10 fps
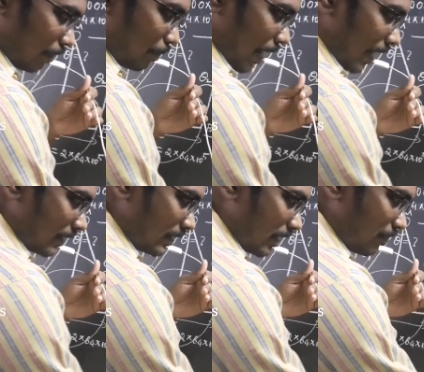அப்போ
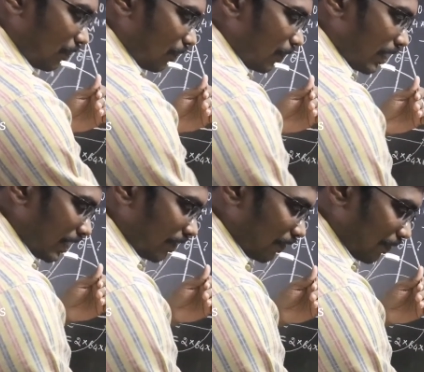ஆன்சர்
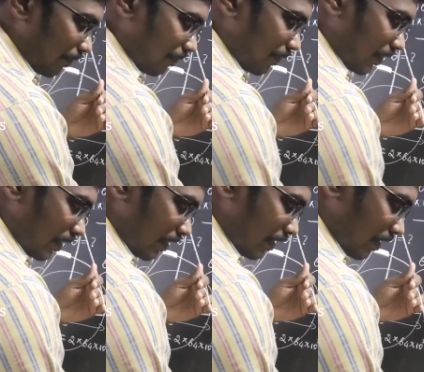கிட்ட வரும்
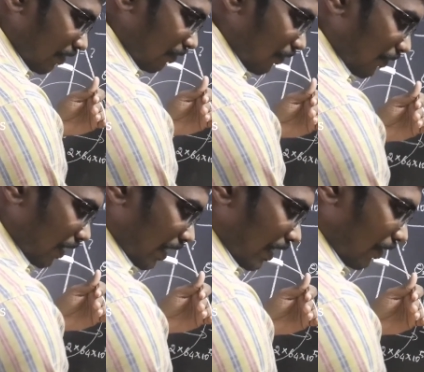
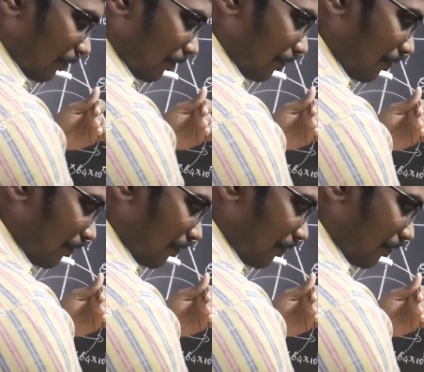ஃபோரை நெருங்கணும்